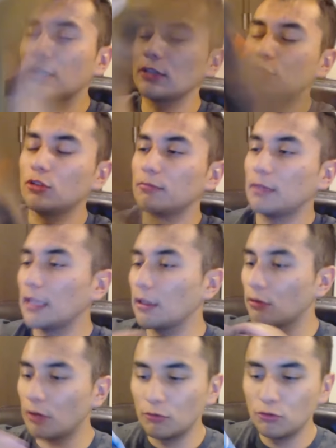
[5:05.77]
ocasión nos
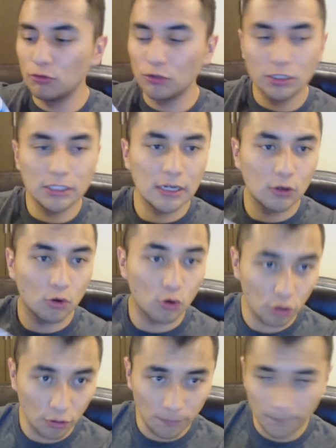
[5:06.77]
mandaron a un John Cena
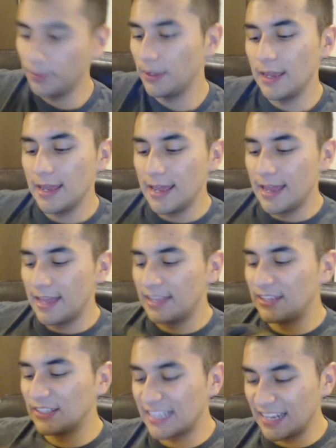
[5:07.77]
gordo.
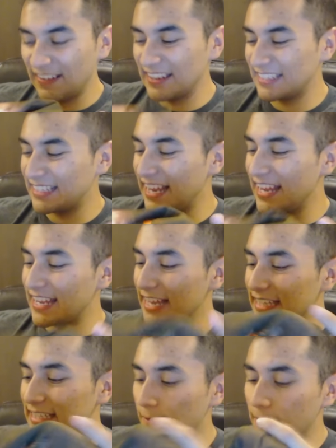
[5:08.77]
Suscríbanse,
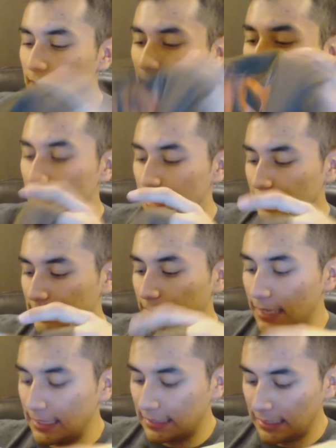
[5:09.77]
ya saben. Ah, y les
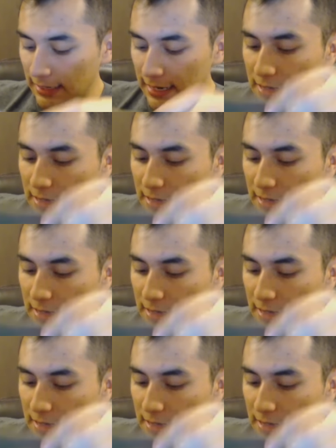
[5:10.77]
iba a decir,